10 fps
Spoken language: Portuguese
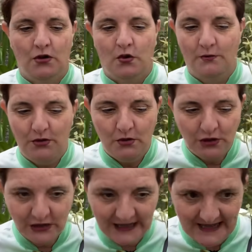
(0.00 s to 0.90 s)
o meu
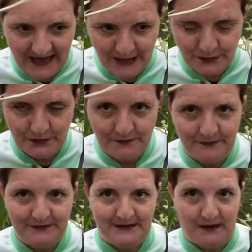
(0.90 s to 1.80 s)
orquidário,
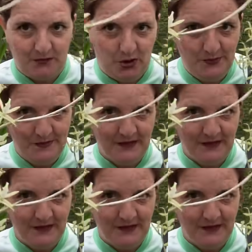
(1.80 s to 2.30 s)
tá bom?